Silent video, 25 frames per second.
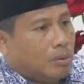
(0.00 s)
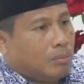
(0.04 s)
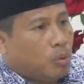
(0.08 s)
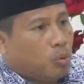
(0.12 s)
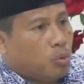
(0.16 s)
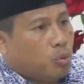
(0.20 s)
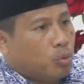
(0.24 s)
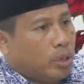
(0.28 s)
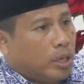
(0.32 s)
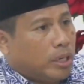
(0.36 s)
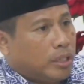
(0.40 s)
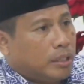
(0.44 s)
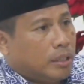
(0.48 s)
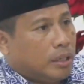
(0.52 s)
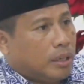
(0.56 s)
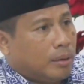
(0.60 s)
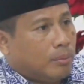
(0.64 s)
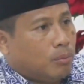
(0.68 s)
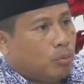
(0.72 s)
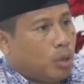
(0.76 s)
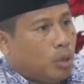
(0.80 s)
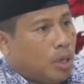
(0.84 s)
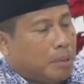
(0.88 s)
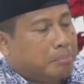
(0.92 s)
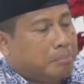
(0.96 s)
wa
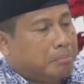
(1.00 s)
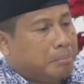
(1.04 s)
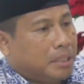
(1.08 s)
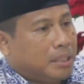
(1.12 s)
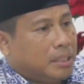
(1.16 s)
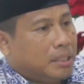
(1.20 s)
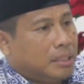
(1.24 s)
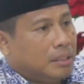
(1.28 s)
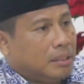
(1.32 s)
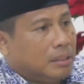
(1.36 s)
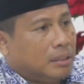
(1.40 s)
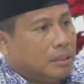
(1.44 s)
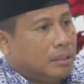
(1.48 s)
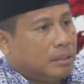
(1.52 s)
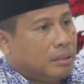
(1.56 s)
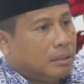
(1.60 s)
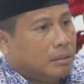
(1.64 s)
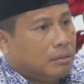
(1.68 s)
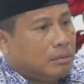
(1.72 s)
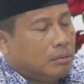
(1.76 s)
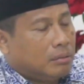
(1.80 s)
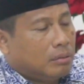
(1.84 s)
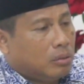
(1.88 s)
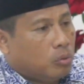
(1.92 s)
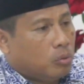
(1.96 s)
maulana Muhammadin
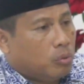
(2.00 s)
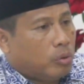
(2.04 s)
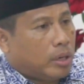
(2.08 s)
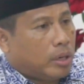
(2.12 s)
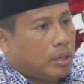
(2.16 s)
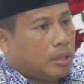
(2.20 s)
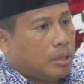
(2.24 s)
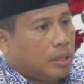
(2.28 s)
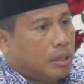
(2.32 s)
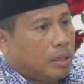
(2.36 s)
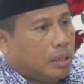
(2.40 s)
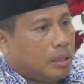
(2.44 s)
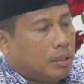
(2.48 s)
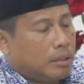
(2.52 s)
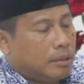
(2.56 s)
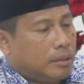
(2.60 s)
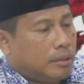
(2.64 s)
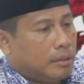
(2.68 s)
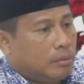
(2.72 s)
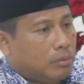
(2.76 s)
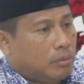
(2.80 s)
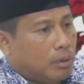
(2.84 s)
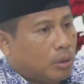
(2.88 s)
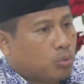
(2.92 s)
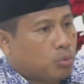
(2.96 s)
wa ala
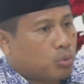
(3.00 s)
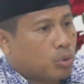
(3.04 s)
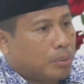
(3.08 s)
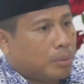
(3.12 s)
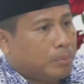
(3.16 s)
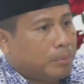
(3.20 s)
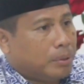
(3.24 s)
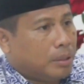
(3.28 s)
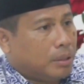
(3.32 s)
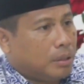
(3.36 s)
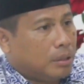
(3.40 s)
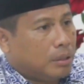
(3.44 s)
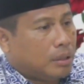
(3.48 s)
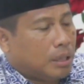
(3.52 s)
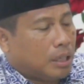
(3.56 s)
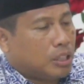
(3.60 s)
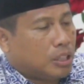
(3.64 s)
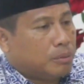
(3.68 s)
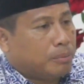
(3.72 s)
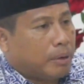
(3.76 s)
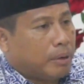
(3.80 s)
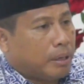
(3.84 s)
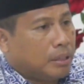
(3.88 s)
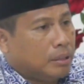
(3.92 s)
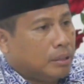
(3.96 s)
alihi wa
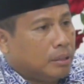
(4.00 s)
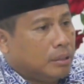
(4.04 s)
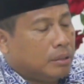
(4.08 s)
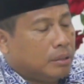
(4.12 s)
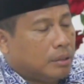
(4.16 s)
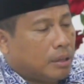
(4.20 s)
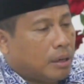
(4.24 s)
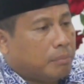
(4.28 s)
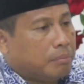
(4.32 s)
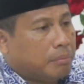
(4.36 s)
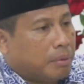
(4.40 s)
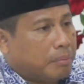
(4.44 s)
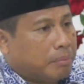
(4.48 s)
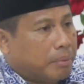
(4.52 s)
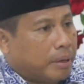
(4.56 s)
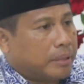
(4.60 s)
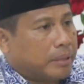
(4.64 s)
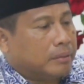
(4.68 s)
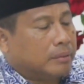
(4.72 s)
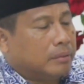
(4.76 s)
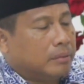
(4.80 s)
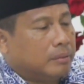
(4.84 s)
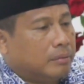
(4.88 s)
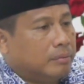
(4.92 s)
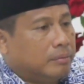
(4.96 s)
ashabihi ajmain amma
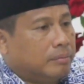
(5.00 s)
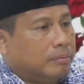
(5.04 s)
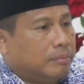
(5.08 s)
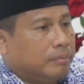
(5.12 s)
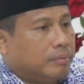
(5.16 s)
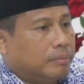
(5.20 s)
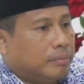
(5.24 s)
ba'd